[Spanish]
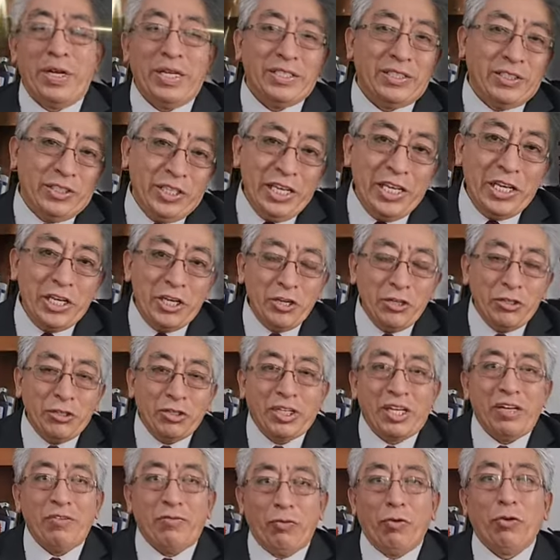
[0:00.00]

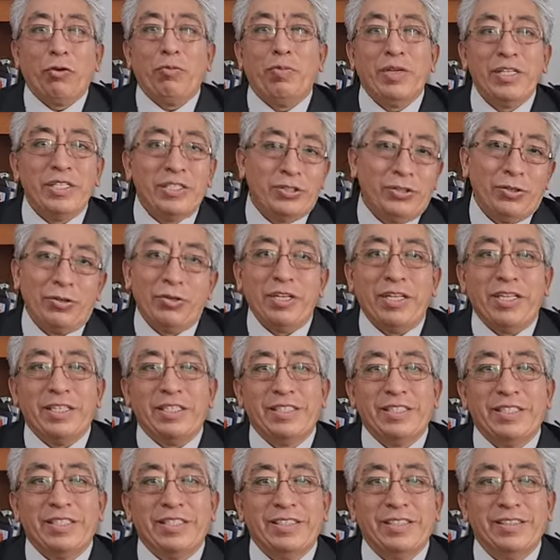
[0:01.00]
Prestigio que forma
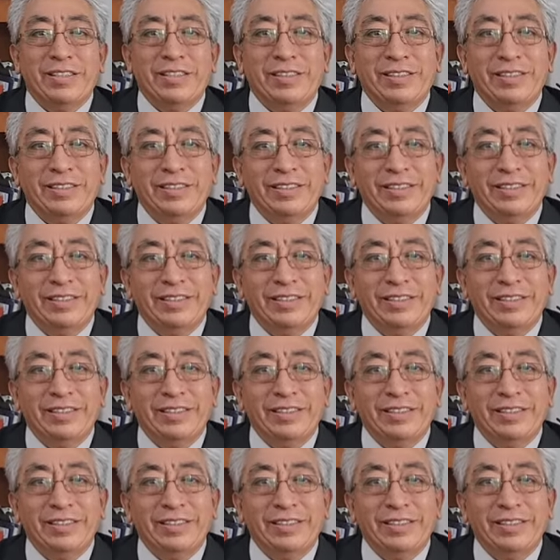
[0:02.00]
historias.